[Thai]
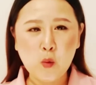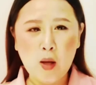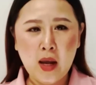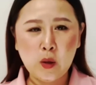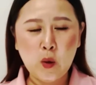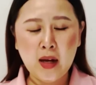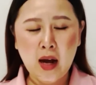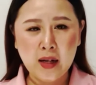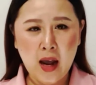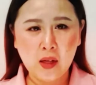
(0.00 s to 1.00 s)
งตัวเอง โดยกา
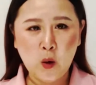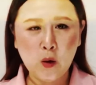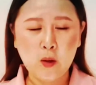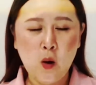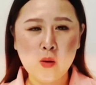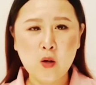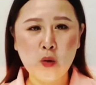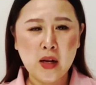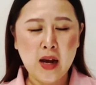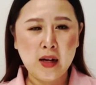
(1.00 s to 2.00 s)
รแหกกฎของโรง
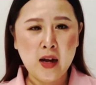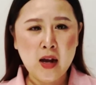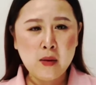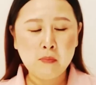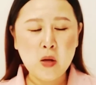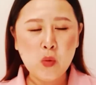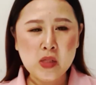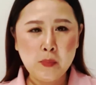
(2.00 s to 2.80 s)
เรียน ไม่ว่า